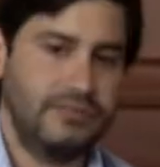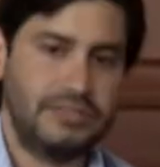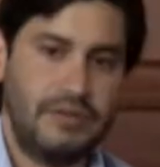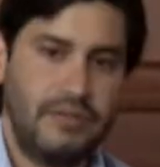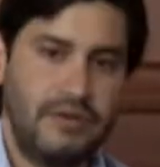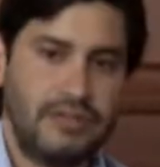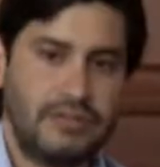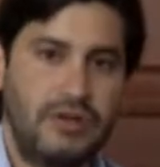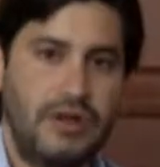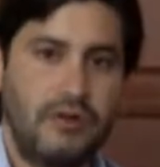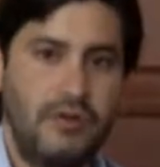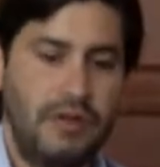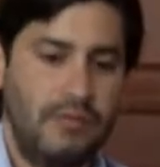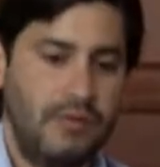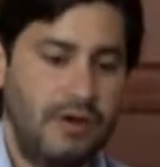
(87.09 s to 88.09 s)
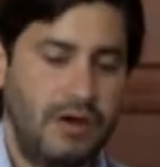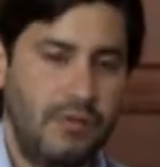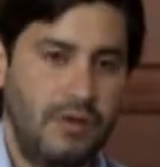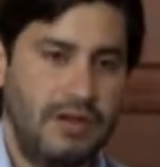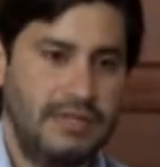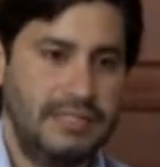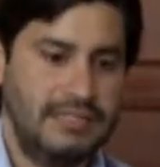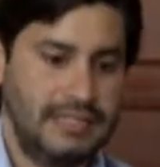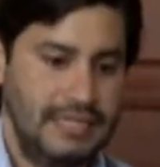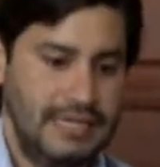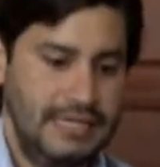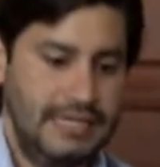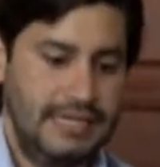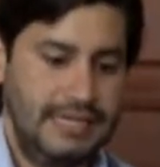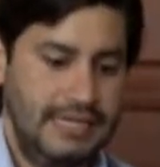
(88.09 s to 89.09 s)
Entonces por eso escogimos a Juanes
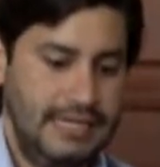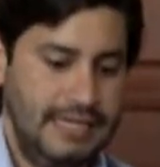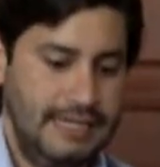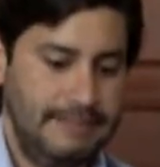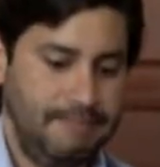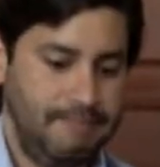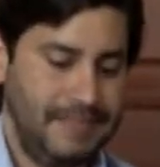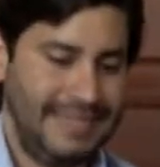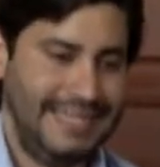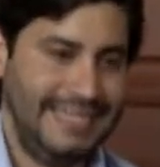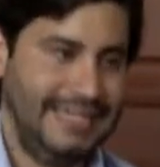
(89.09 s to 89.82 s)
eh,